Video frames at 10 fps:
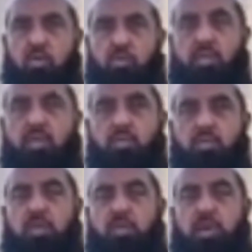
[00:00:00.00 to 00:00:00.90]
उम्मत
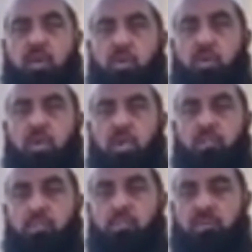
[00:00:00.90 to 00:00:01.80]
मुसलमा को
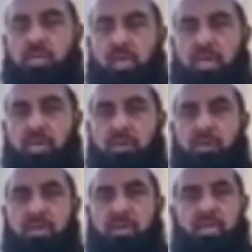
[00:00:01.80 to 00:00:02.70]
मैदान अमल में
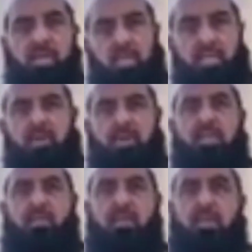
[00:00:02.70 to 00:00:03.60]
निकलने की बात
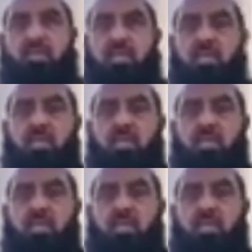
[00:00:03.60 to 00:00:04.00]
करनी चाहिए